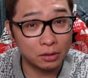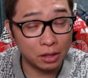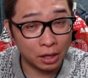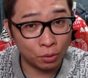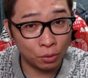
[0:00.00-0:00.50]

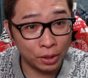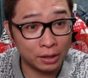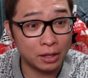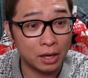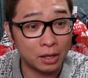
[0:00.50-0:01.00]
あのやっ
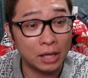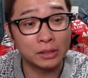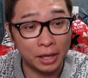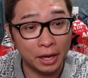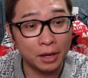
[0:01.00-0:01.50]
てたやつ
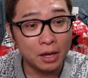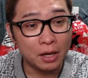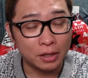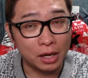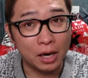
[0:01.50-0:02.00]
で
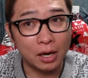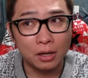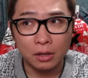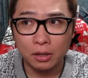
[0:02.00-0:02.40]
なんか